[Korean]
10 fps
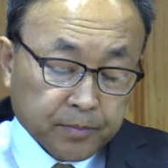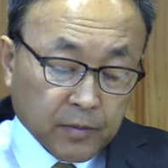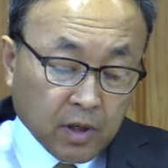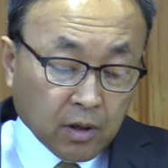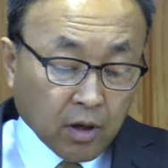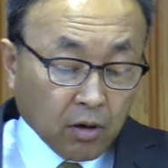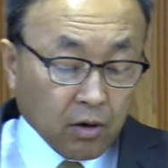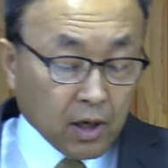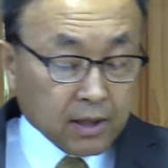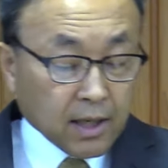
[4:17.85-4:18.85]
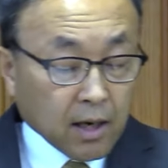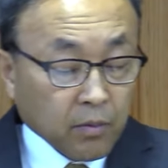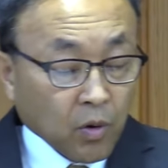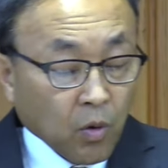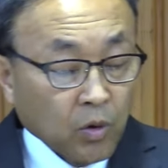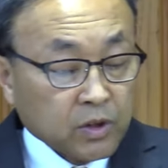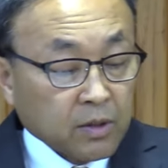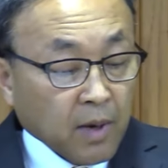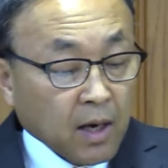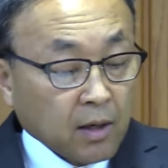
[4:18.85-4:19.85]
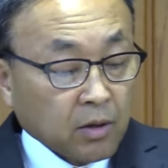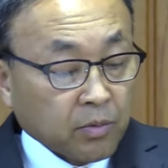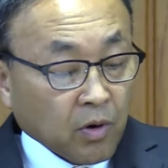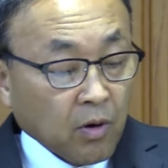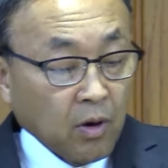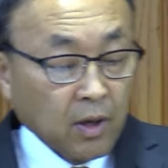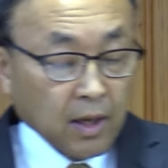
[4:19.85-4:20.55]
그는 경건한 사람으로 온 지방과 더불어